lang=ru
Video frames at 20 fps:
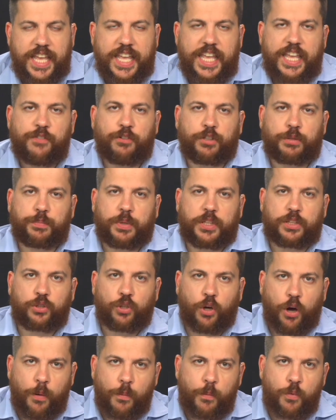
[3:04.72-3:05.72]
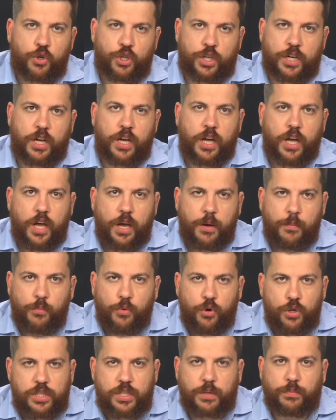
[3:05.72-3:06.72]
И вот потом уже
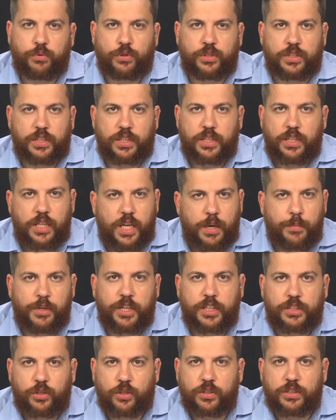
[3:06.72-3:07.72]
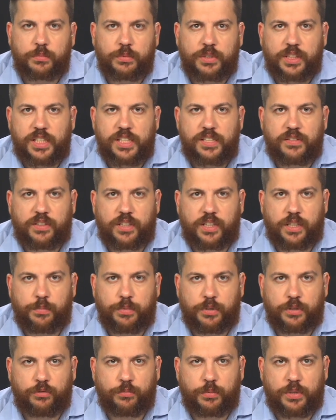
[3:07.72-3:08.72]
можно будет и об электронном голосовании
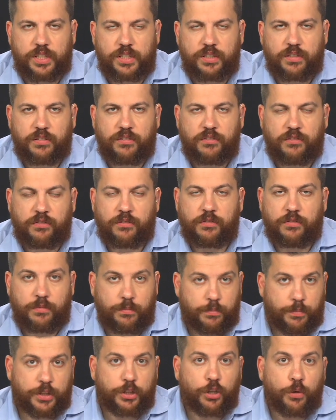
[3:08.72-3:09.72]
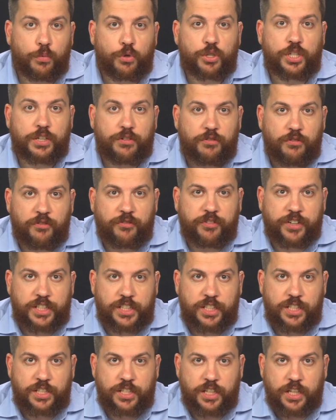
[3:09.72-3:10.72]
подумать. Потом уже его
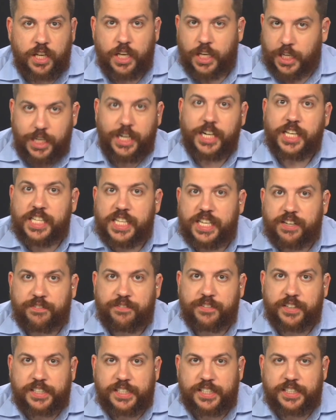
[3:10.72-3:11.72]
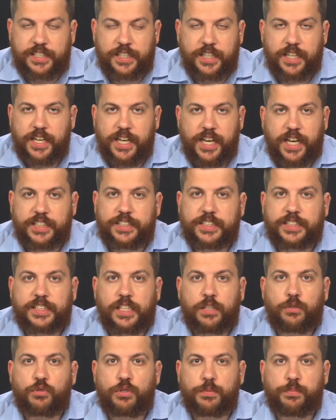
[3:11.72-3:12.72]
вводите или не вводите. Это,
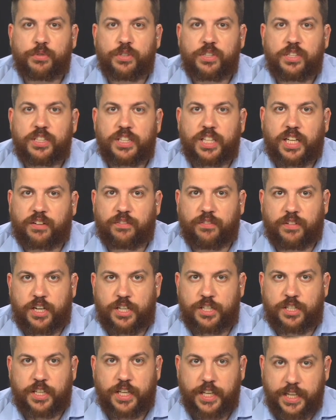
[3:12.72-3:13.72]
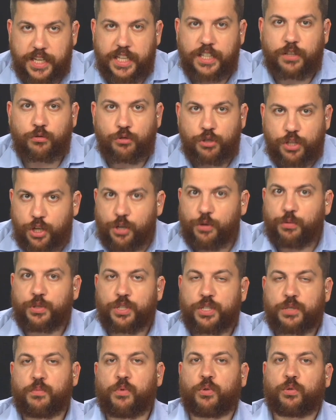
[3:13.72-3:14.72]
кстати, уже будет не так важно. И это уже
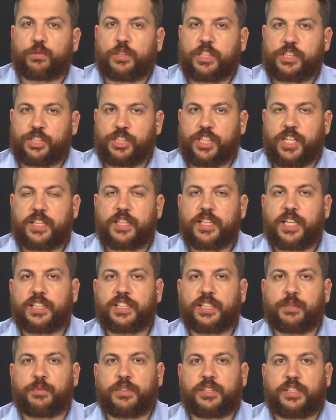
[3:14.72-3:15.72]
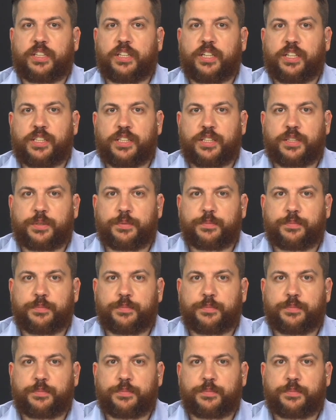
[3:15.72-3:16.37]
люди смогут решать, надо им это или нет.